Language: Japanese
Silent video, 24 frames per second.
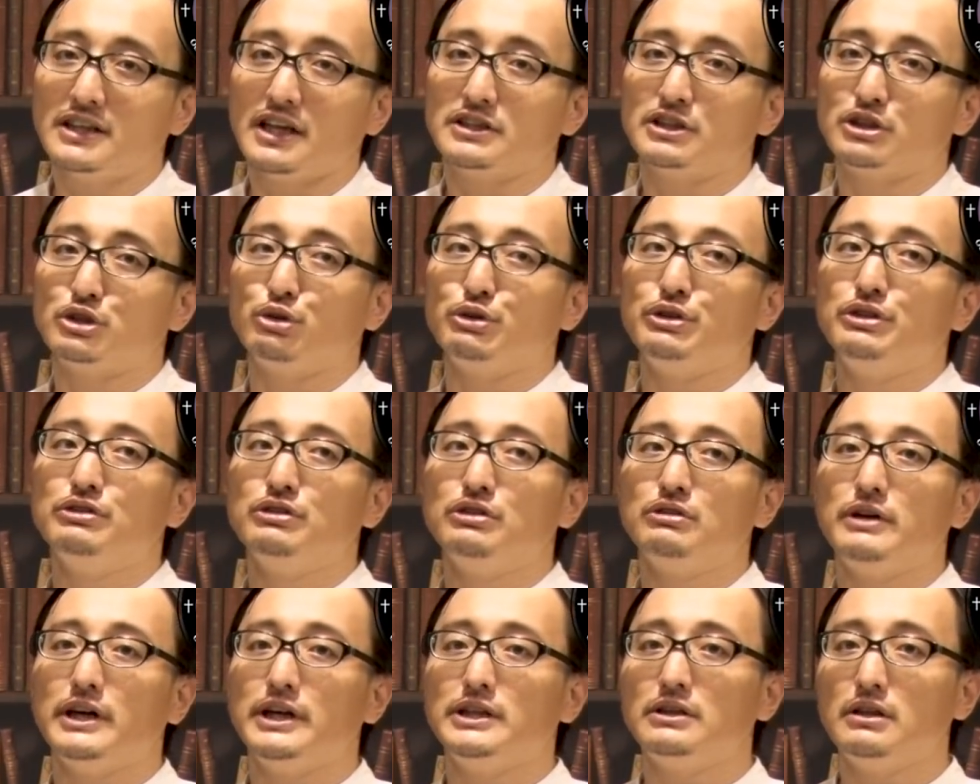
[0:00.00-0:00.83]
たちという
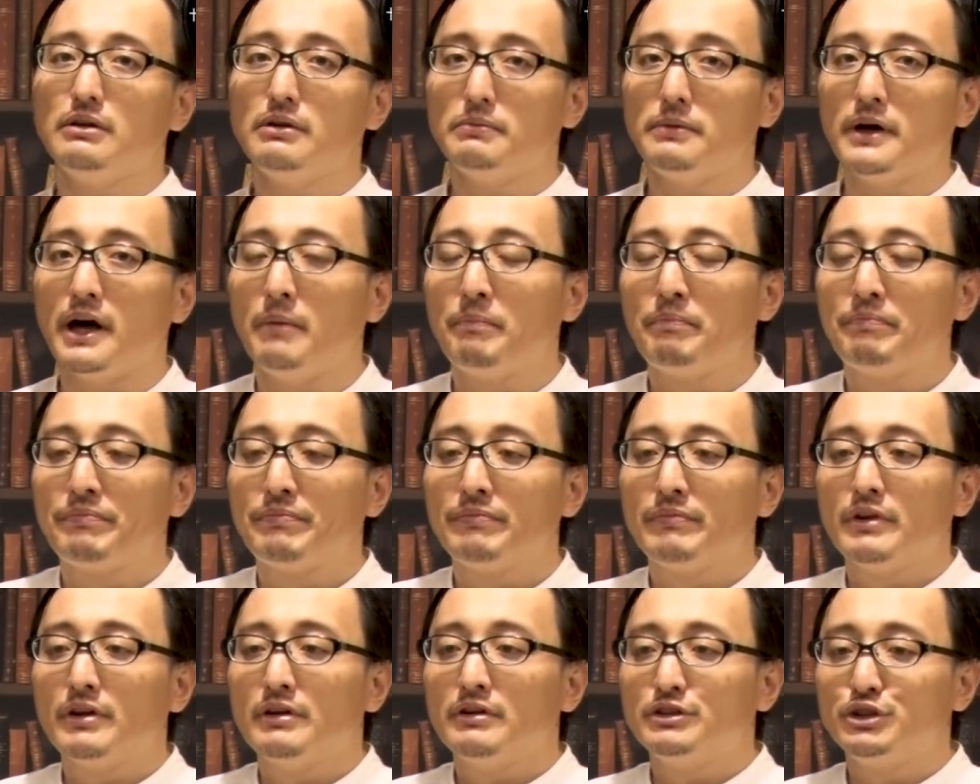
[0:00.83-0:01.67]
のは言ってみれば、
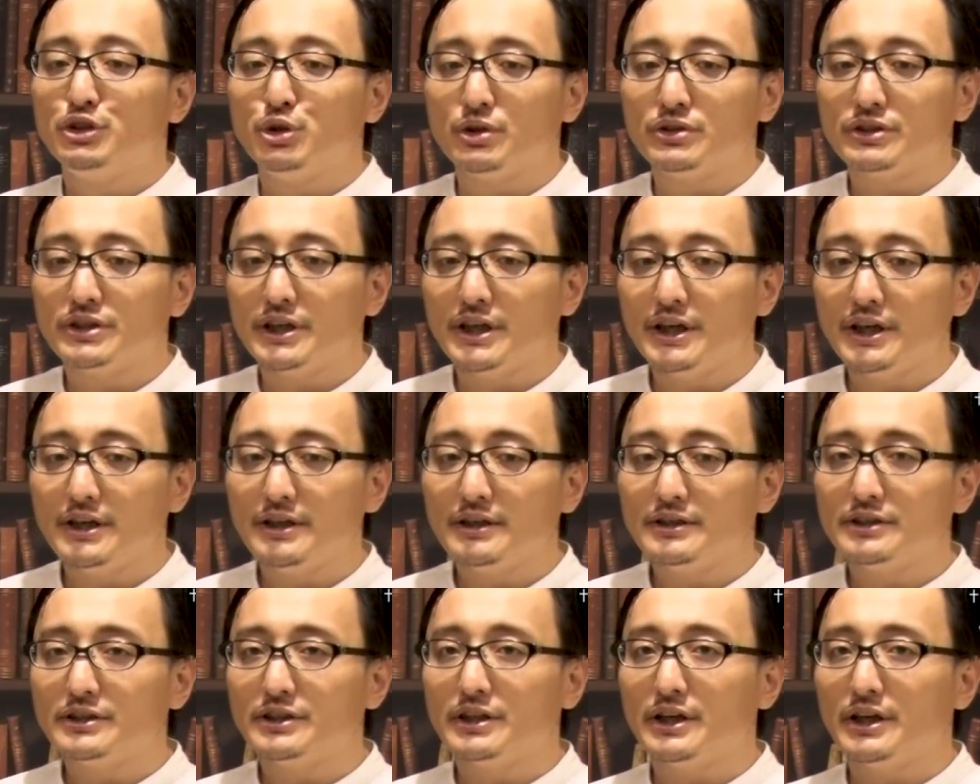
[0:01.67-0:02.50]
女
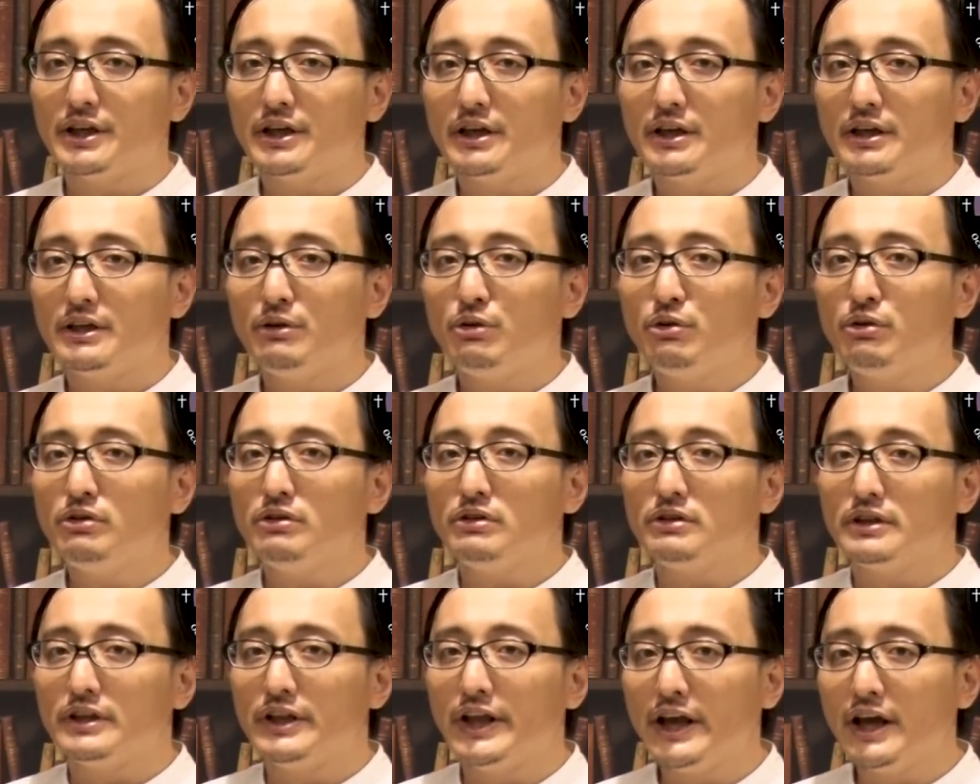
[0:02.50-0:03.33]
性性
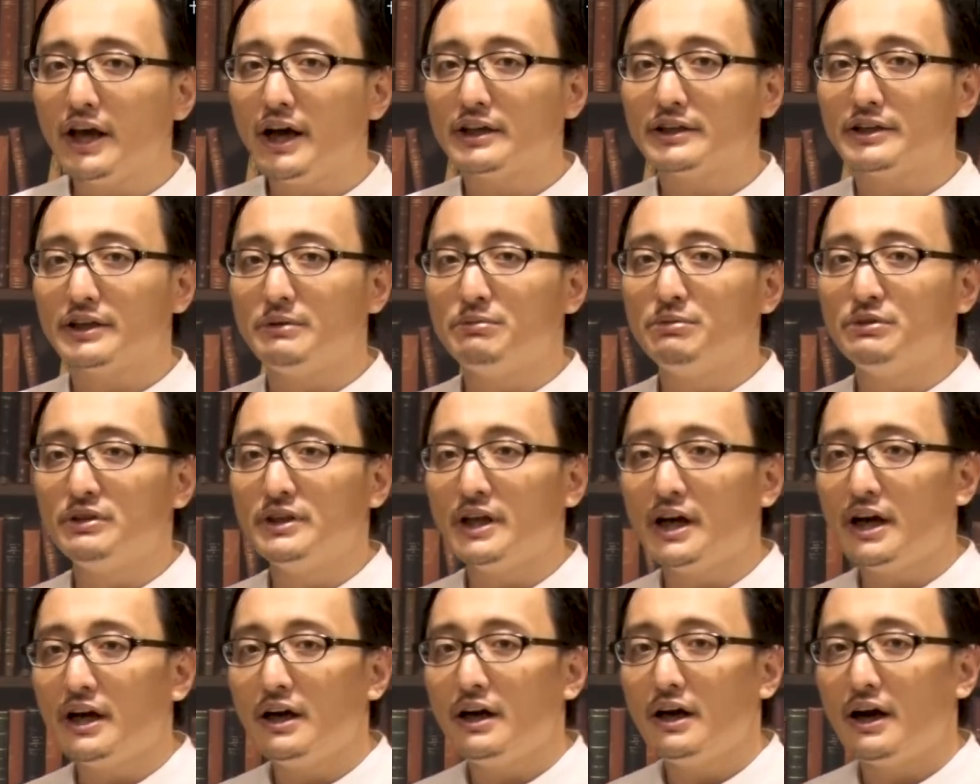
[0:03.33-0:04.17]
のネガティブ
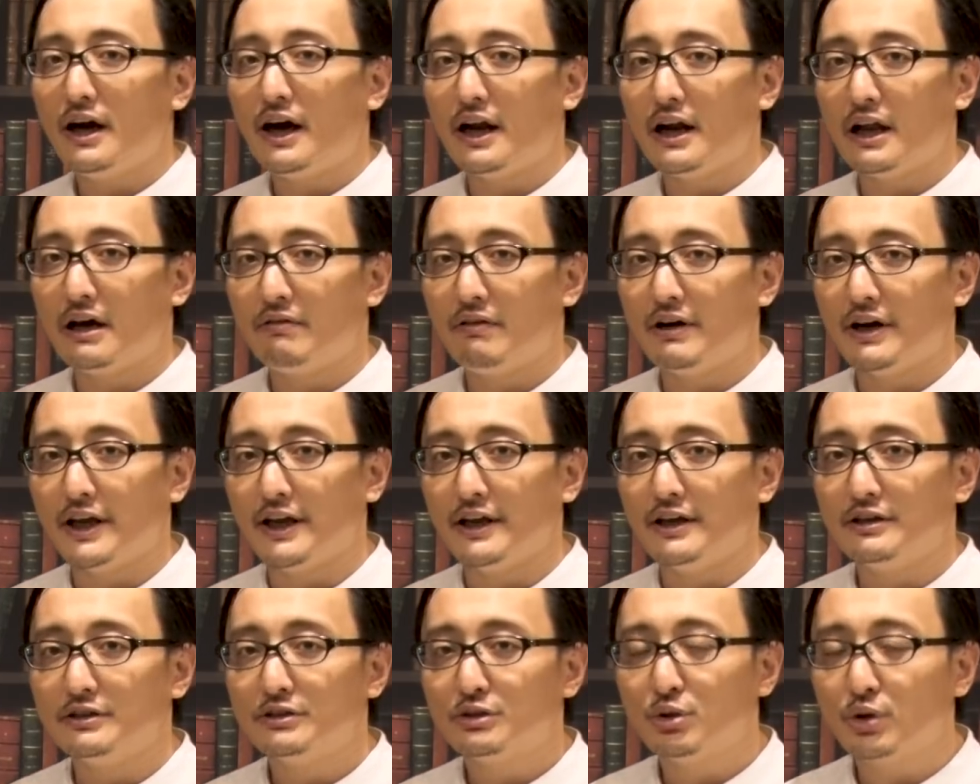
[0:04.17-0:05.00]
な現
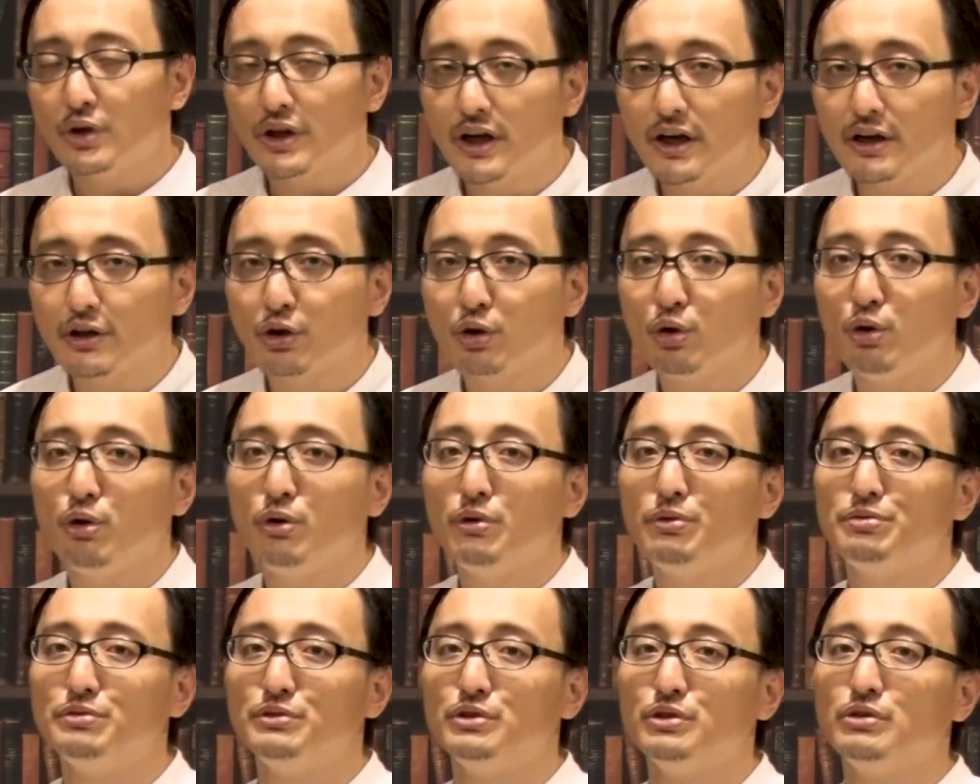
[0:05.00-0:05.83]
れ、それが
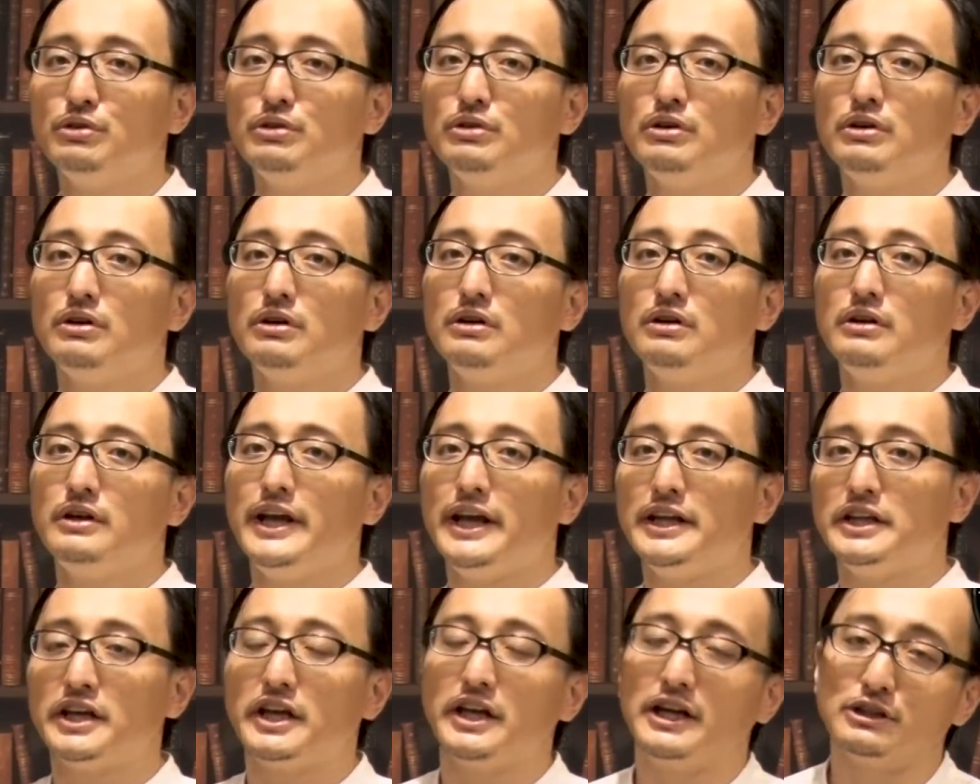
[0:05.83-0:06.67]
恐怖の
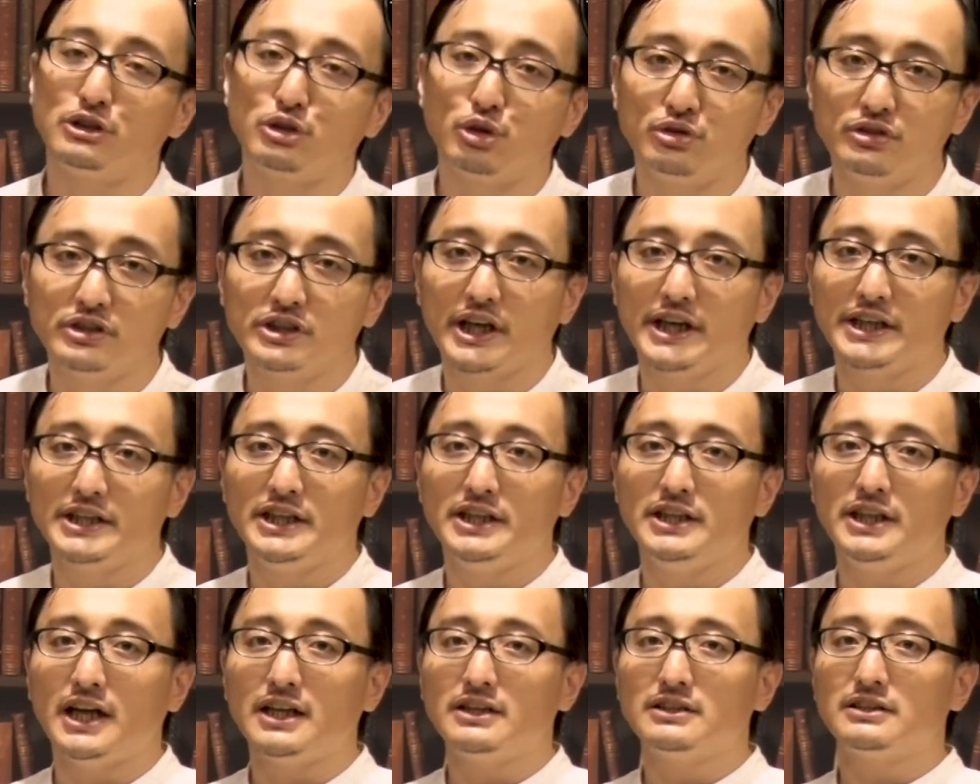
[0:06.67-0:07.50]
霊的な存在
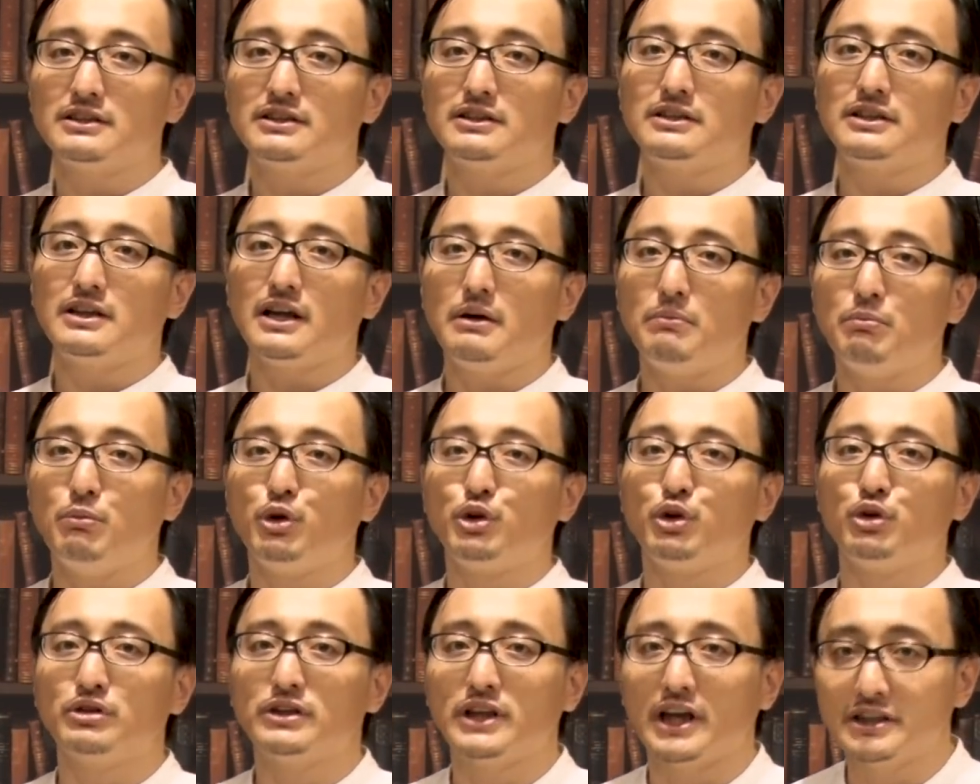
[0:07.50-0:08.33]
になった
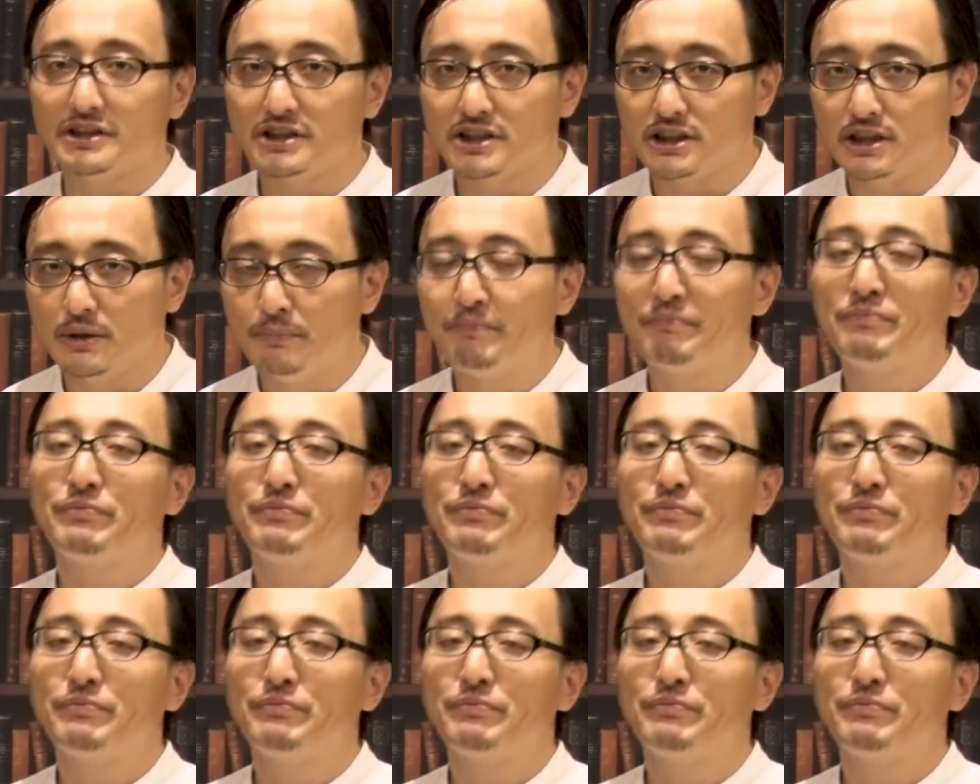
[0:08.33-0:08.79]
者たち